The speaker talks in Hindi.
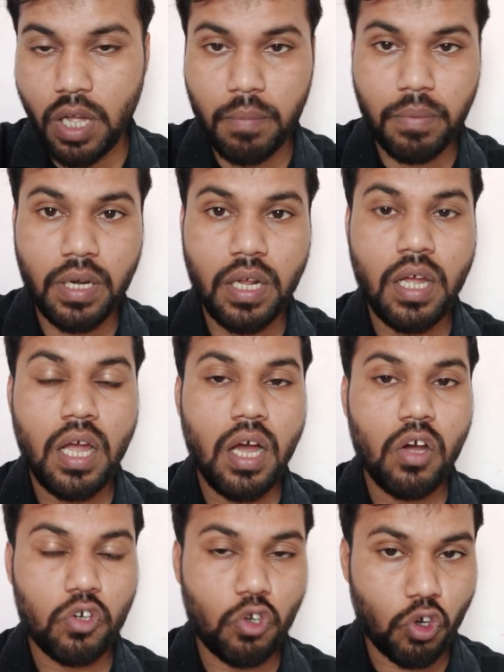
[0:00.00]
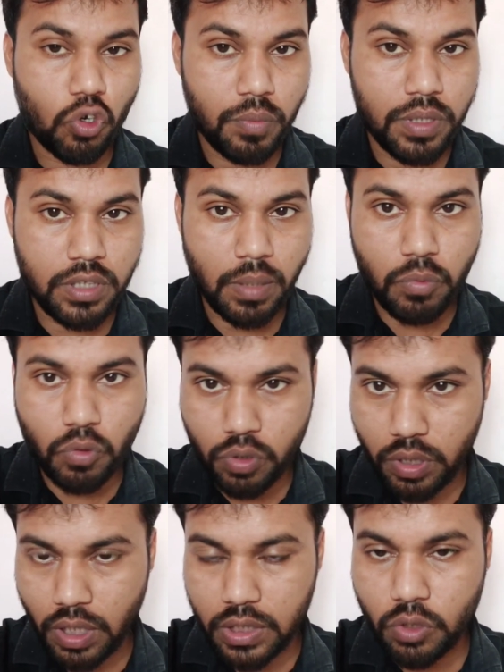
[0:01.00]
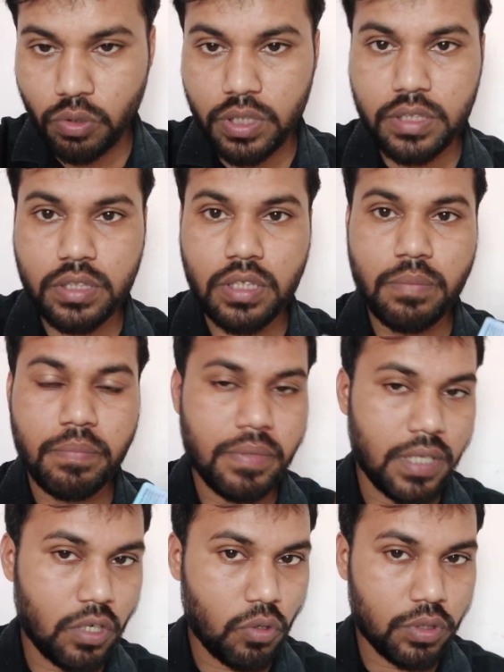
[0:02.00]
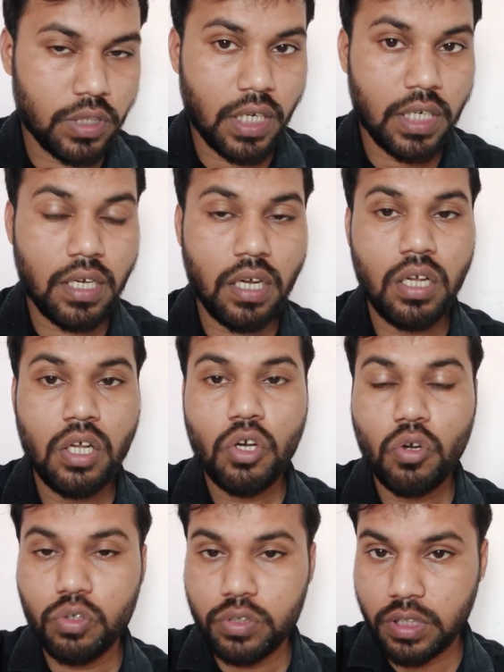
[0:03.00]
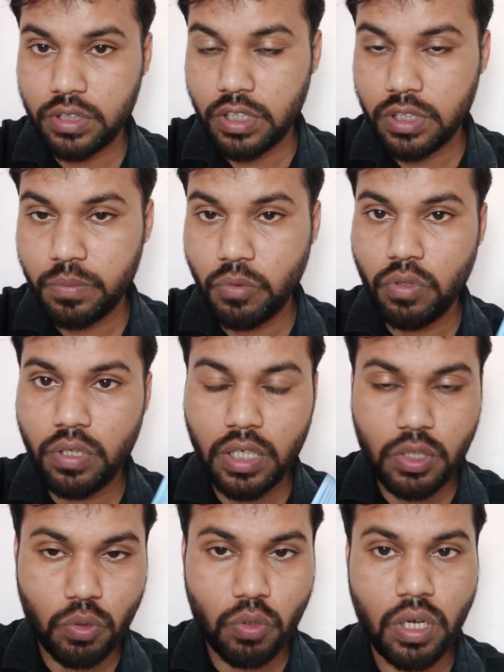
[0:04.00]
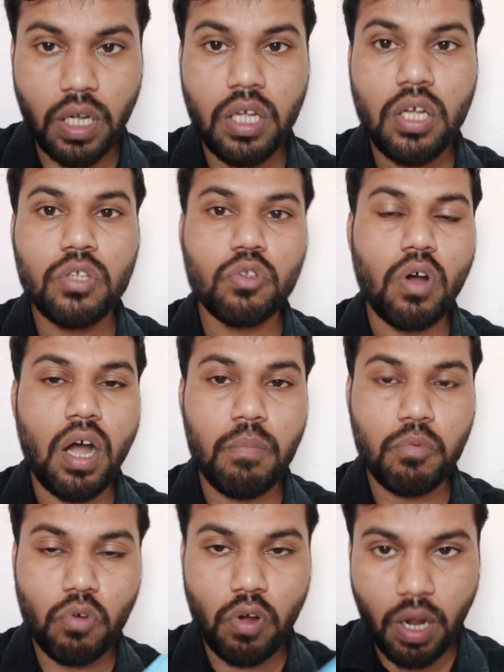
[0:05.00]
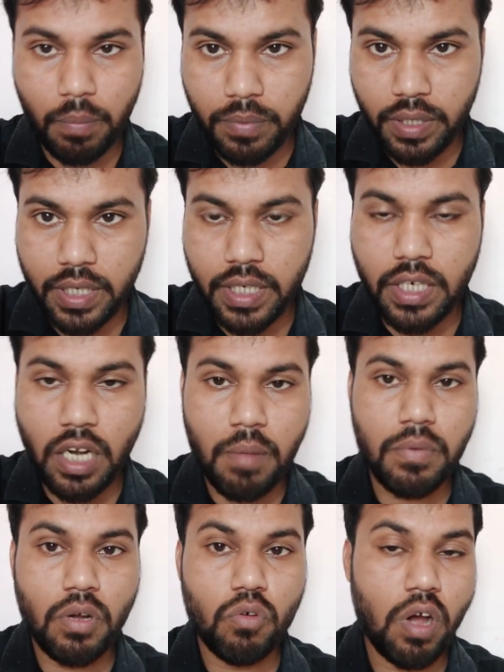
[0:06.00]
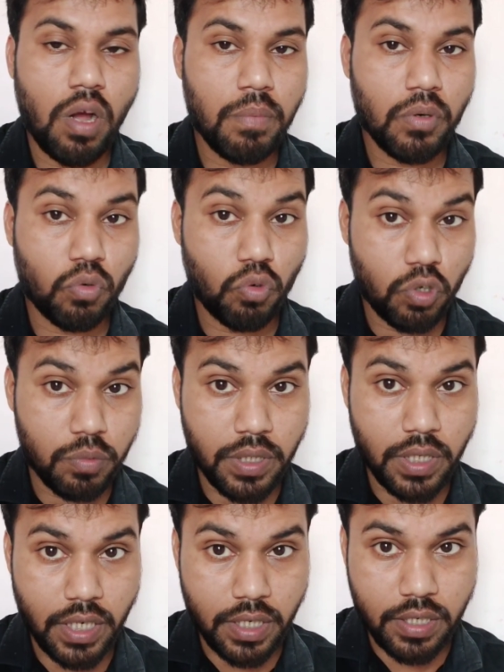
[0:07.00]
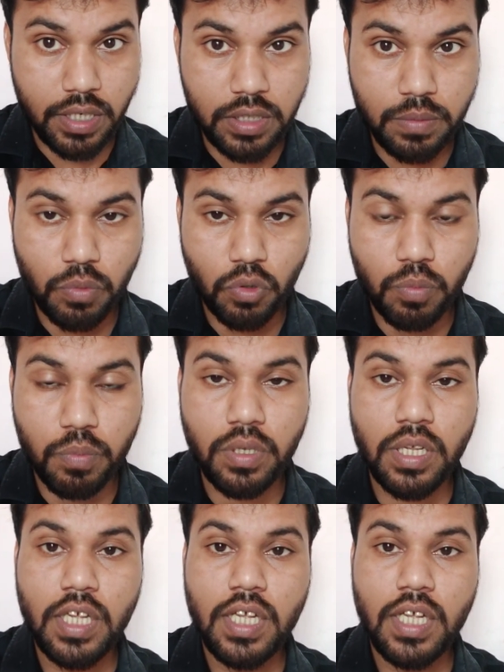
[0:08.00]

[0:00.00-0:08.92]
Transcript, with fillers: यहाँ पर डॉक्यूमेंट्स अपलोड करते हो इससे फेल हो जाएगा और सक्सेसफुल नहीं होगा तो आपको अपने ही नाम को वहाँ पर कोई भी एड्रेस प्रूफ